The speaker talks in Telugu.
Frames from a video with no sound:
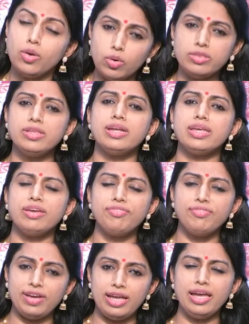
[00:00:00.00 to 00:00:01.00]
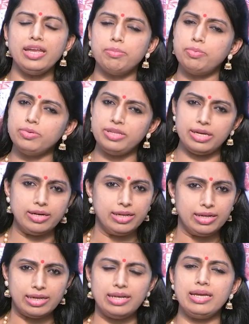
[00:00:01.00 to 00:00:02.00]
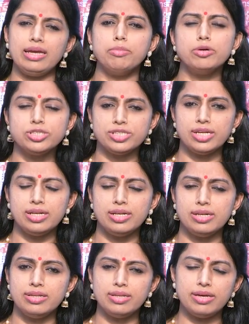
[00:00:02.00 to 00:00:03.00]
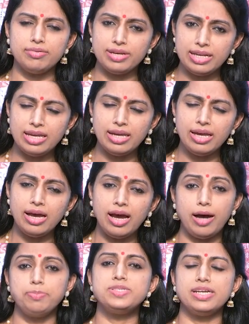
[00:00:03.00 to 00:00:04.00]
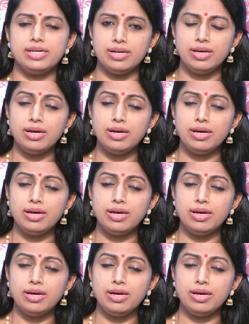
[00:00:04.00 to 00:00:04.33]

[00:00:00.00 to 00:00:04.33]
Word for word: కొందరికి ఫెయిల్ అయినప్పుడు దే ఆర్ రియలీ ఎమోషనల్ దే ఆర్ వెరీ అప్సెట్